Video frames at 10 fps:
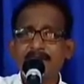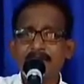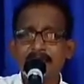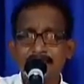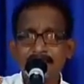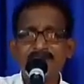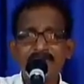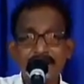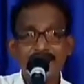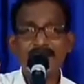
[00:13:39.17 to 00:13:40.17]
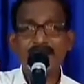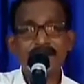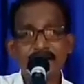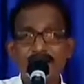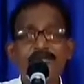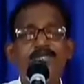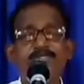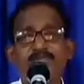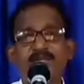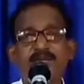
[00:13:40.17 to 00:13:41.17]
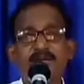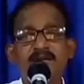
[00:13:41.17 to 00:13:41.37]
మరణ శాసనాన్ని రాసేస్తుంది